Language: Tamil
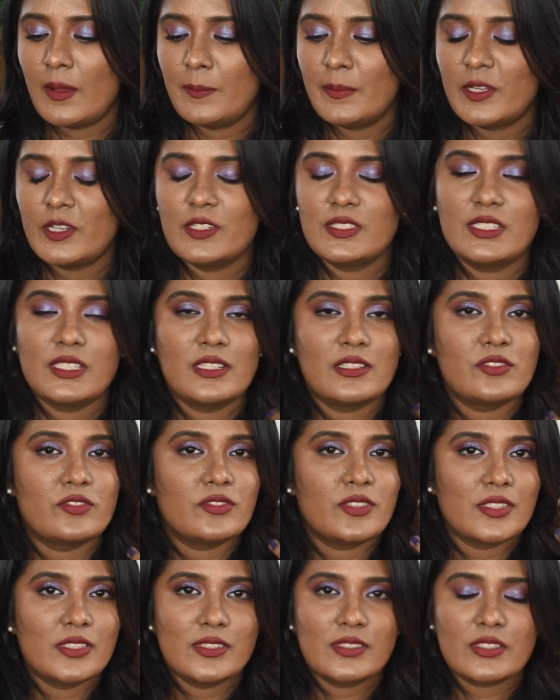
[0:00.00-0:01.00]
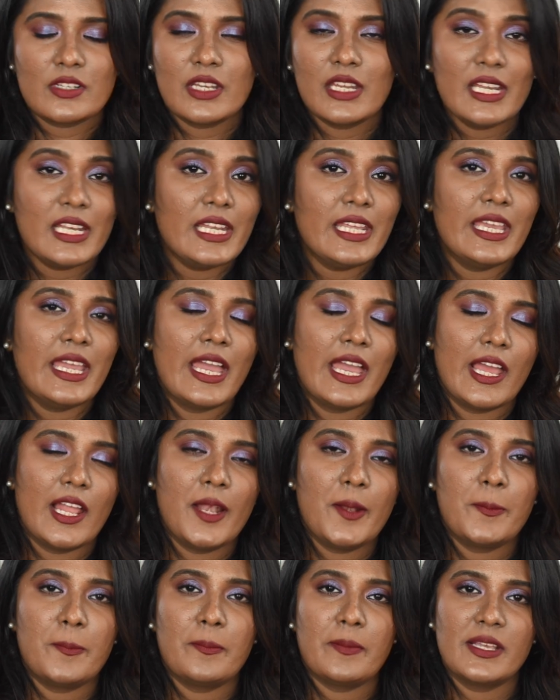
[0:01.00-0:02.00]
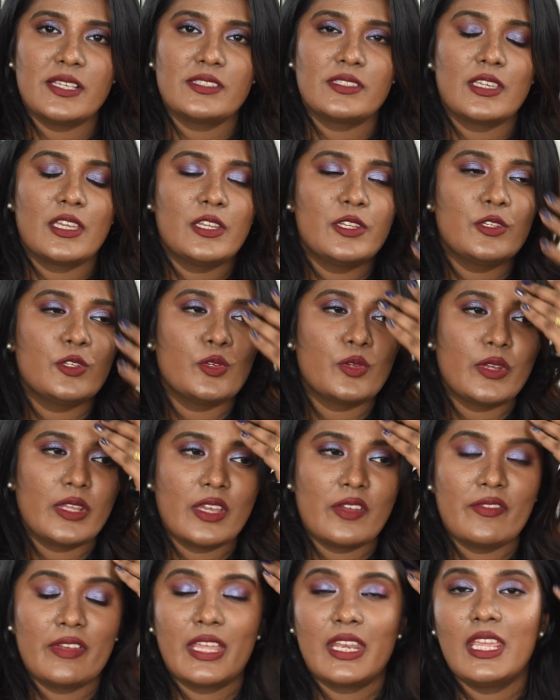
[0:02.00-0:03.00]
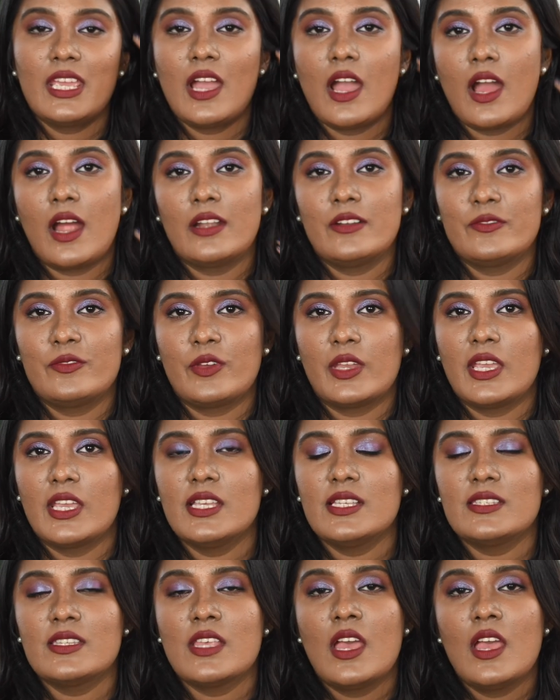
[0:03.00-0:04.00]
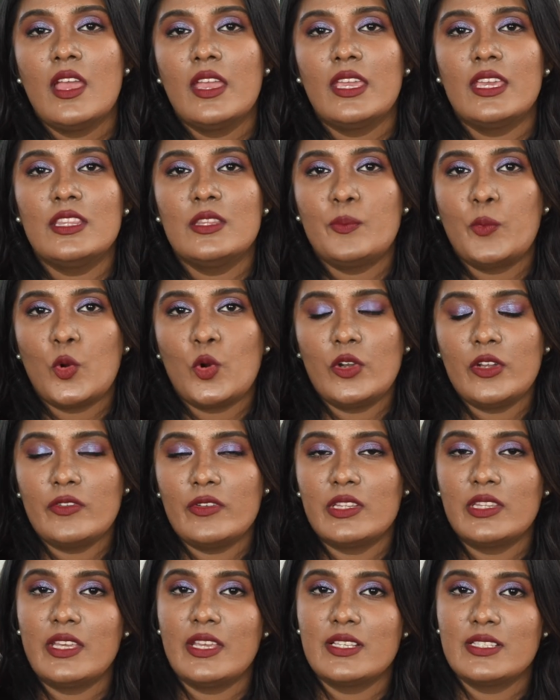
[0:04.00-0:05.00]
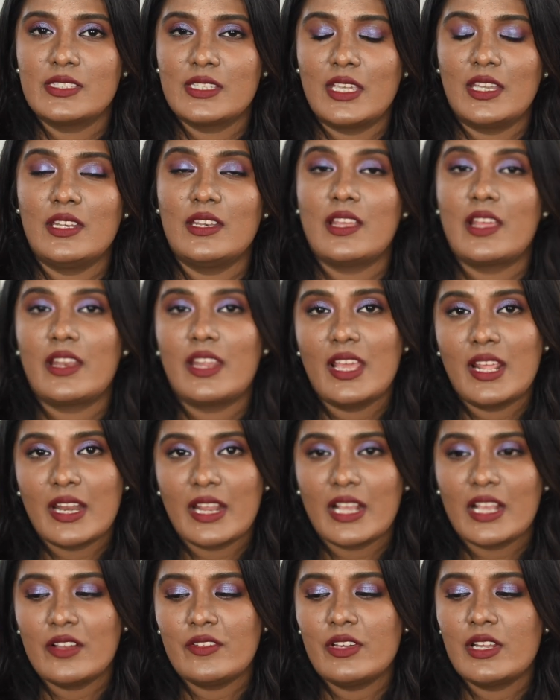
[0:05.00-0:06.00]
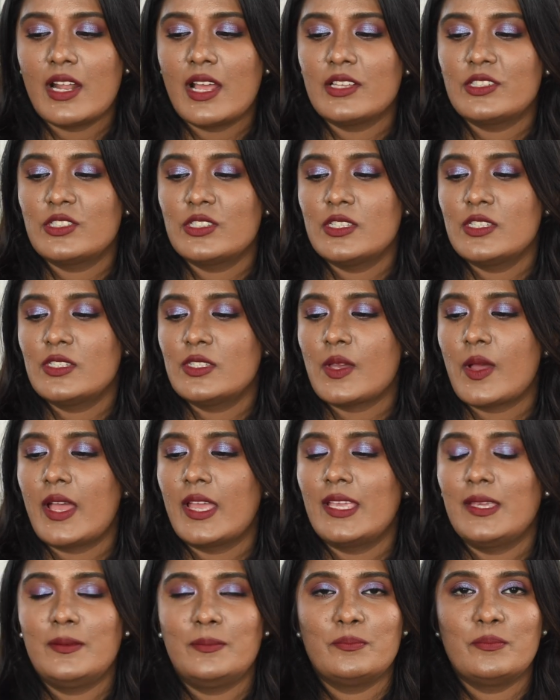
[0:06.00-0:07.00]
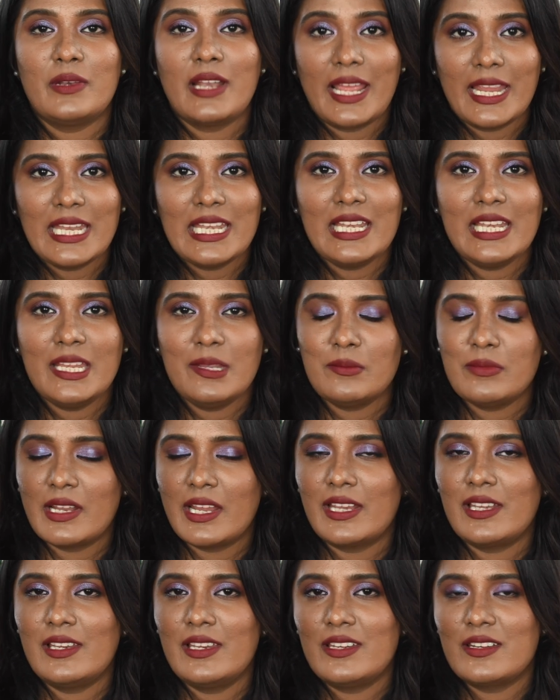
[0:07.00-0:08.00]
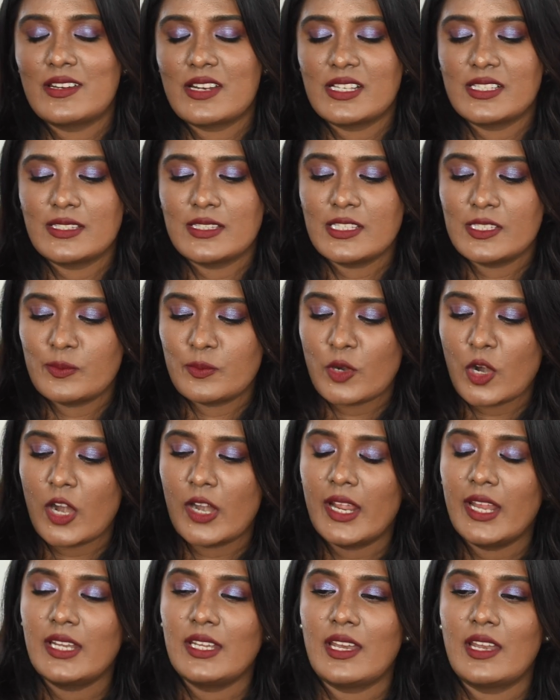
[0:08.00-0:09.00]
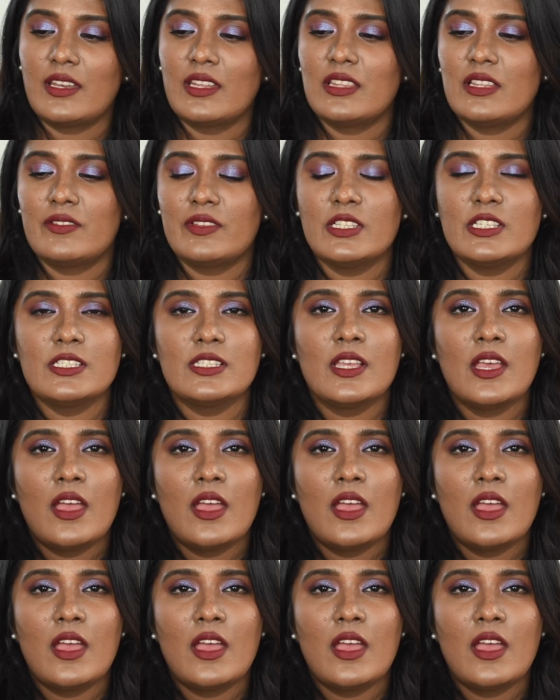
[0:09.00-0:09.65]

because it இட் இஸ் ரியலி ஹெல்ப் மை ஸ்கின் டியூரிங் அ வெரி ஹார்ட் ஃபேஸ் இது போட்டு வந்து என் ஸ்கின் நிறைய ரெக்கவர் ஆச்சு ஸோ ஐ பிளைண்ட்லி பிளைண்ட்லி ட்ரஸ்ட் திஸ் ப்ராடக்ட் அண்ட் இது வந்து